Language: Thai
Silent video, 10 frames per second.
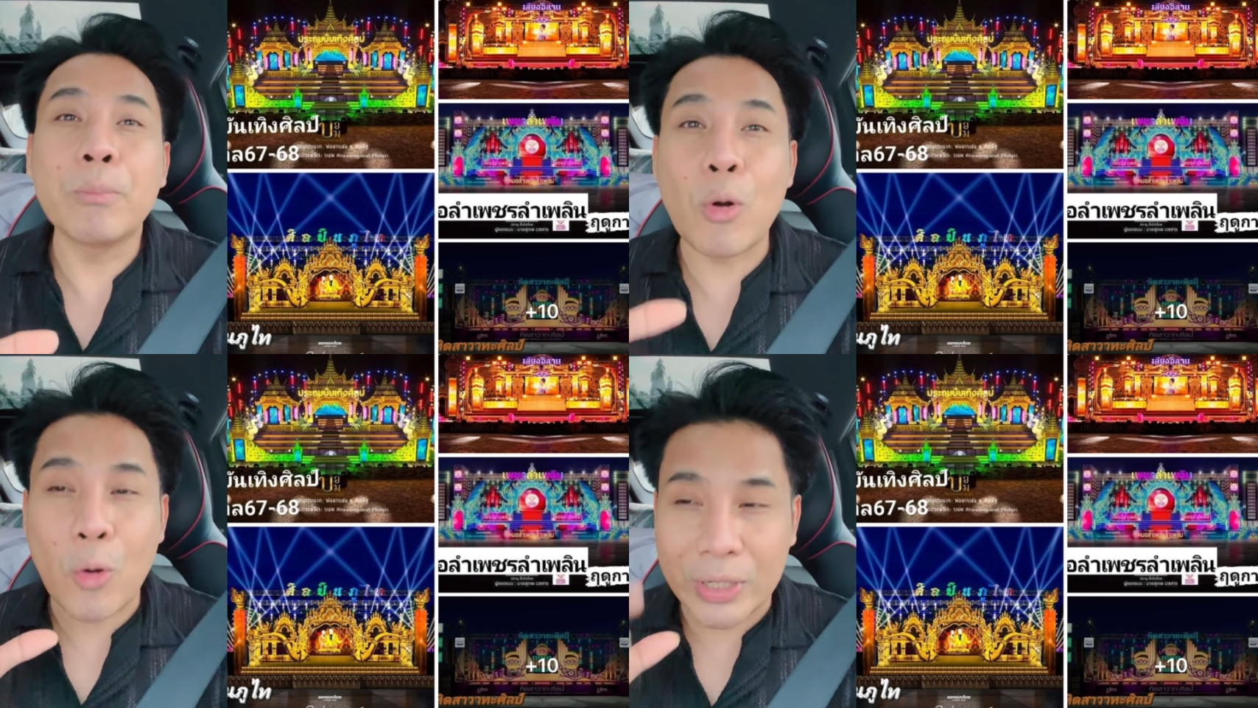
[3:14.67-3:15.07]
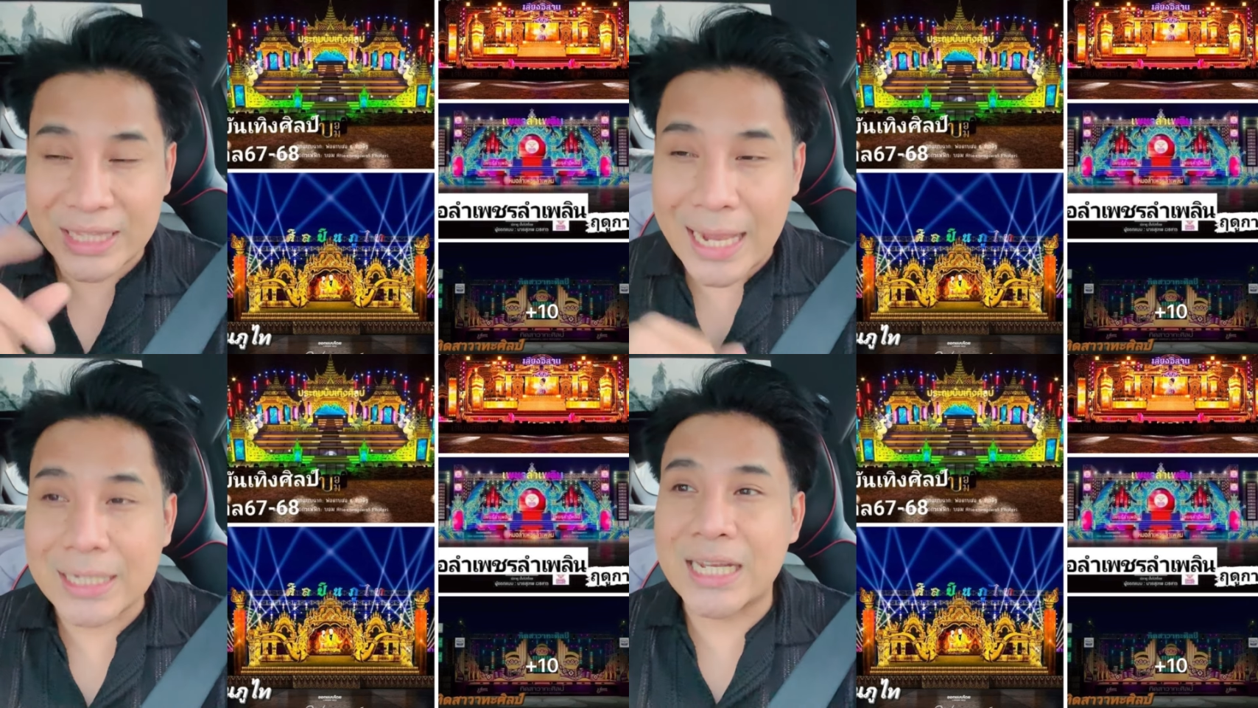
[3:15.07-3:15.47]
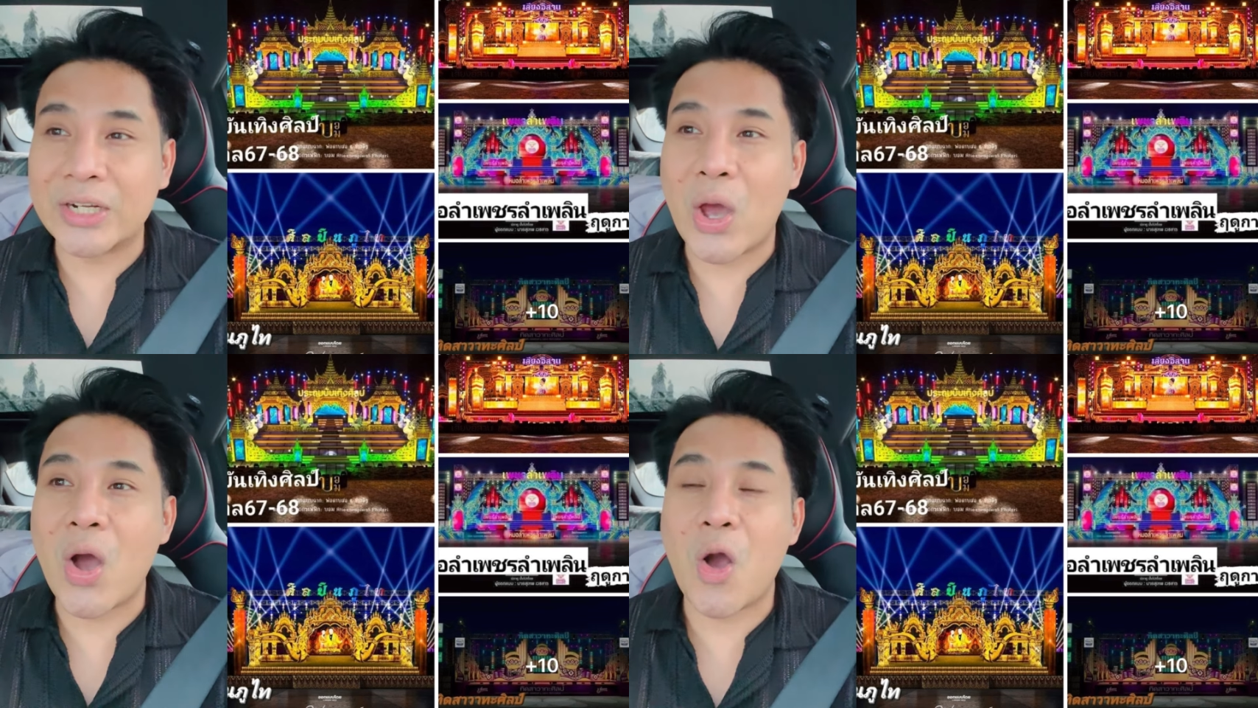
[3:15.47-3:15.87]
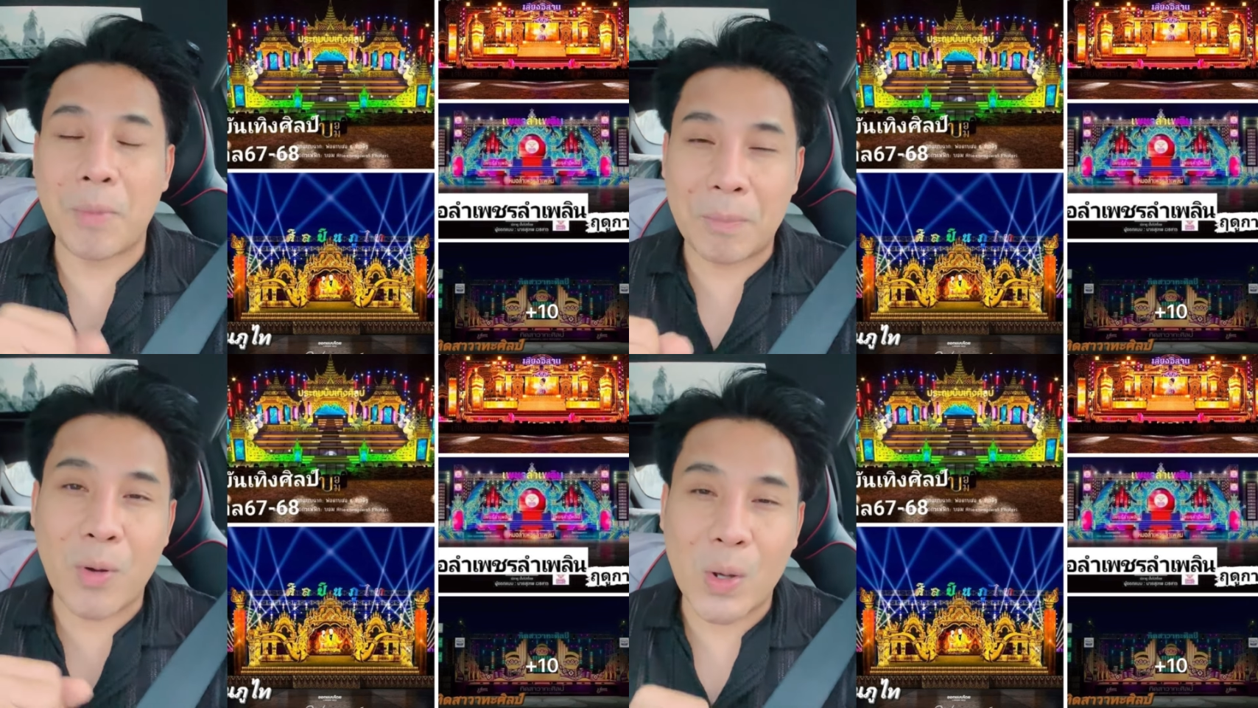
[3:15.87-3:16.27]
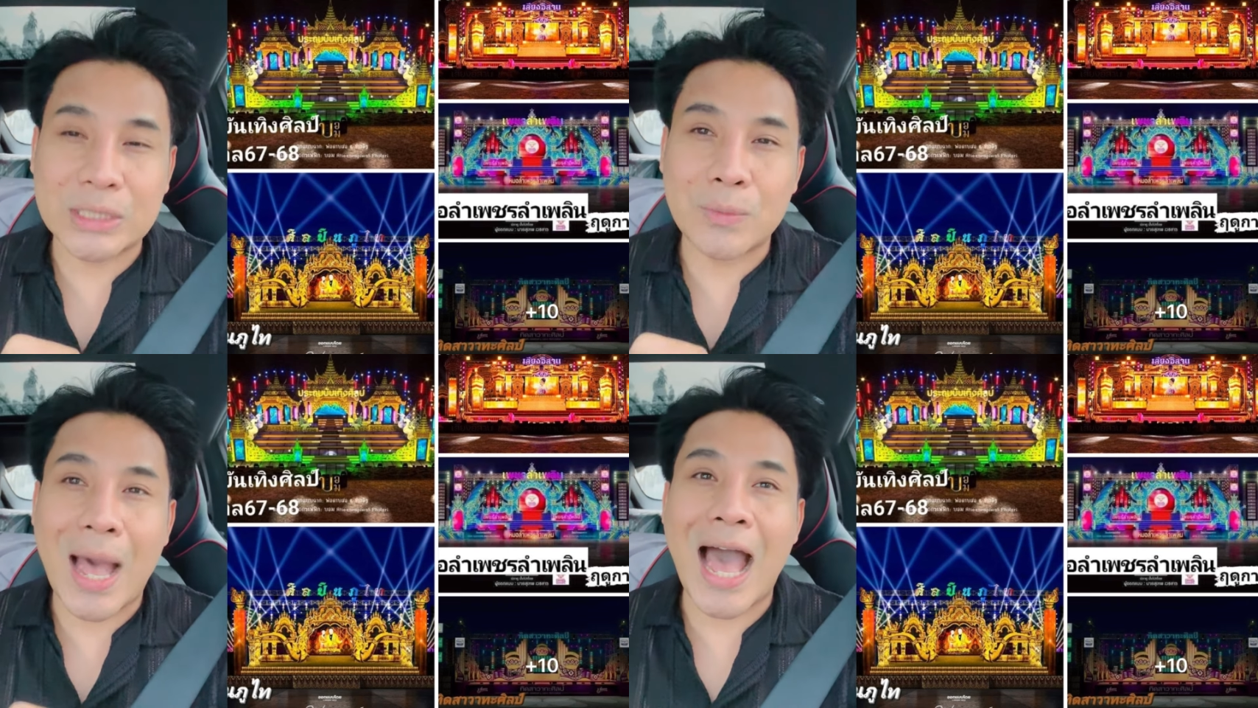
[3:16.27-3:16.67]
บุคคลท่านหนึ่งเนาะออกมาโพส
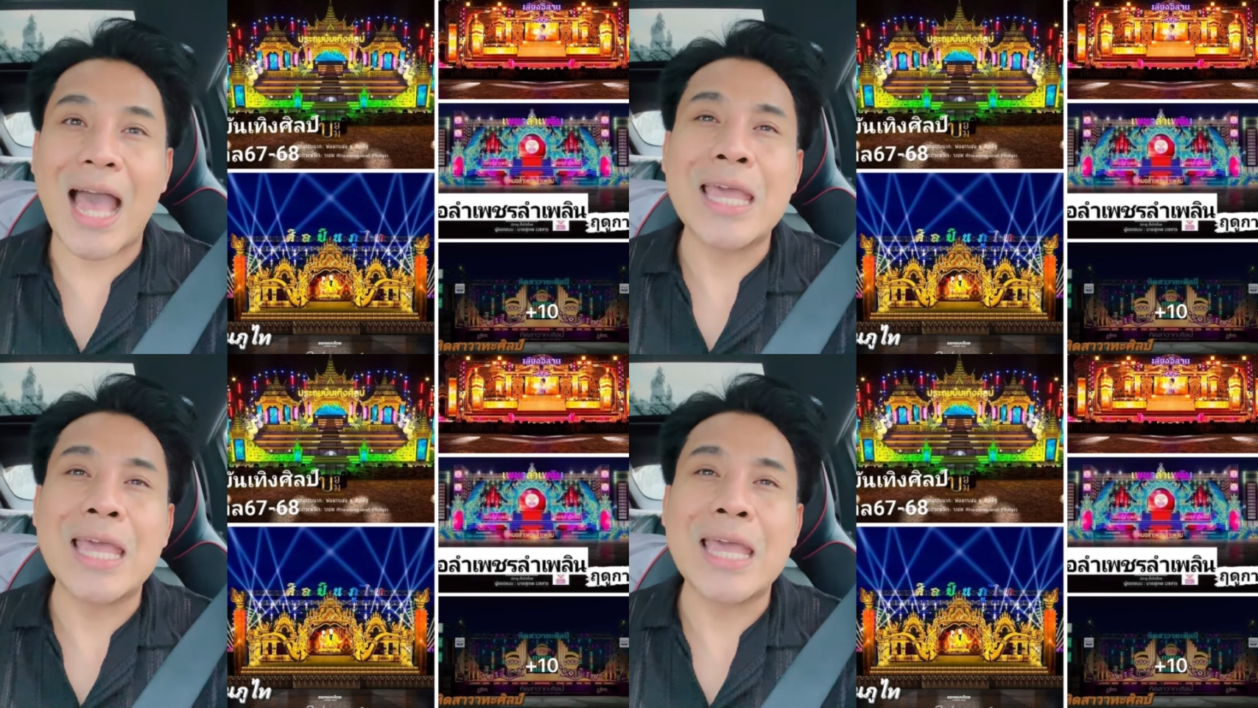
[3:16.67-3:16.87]
ต์ว่า